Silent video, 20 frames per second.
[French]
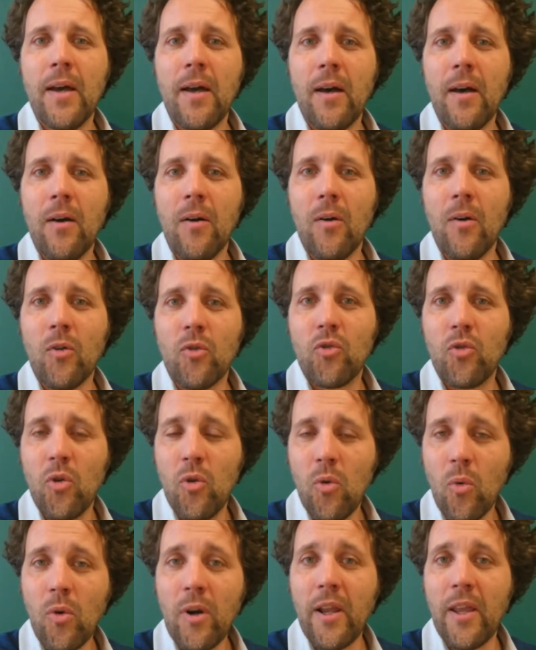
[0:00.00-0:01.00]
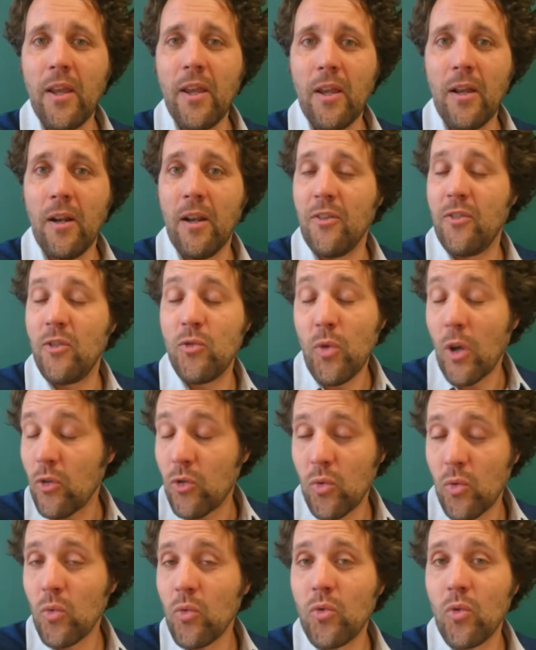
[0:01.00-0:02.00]
euh, selon les,
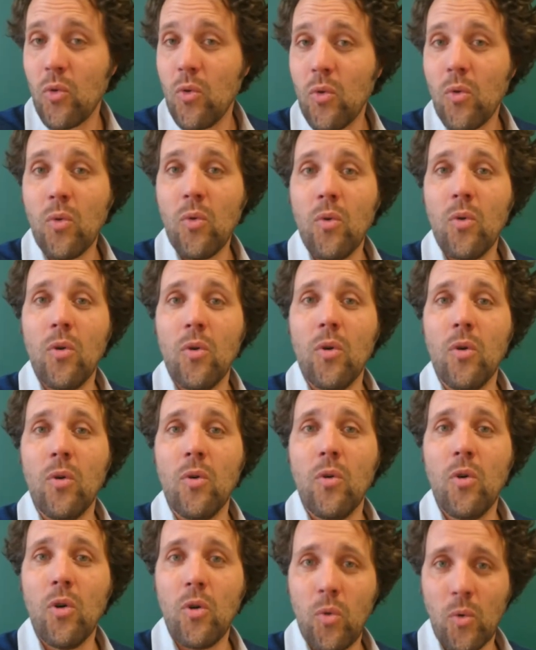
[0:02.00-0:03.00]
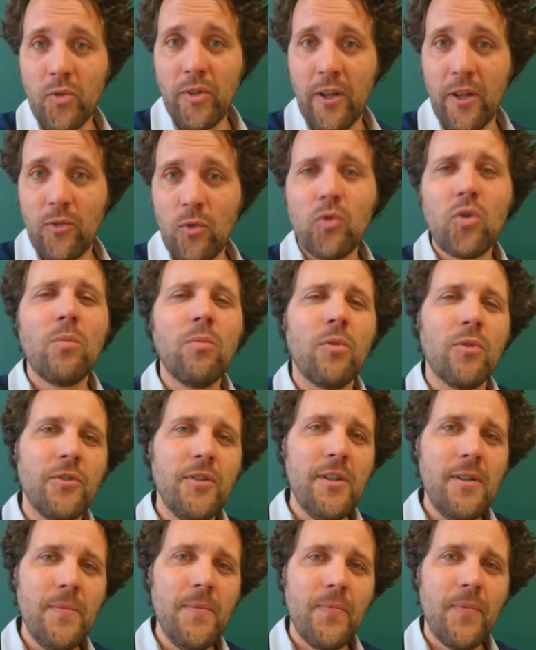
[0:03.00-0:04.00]
situations, selon euh, le contexte. Autrement dit,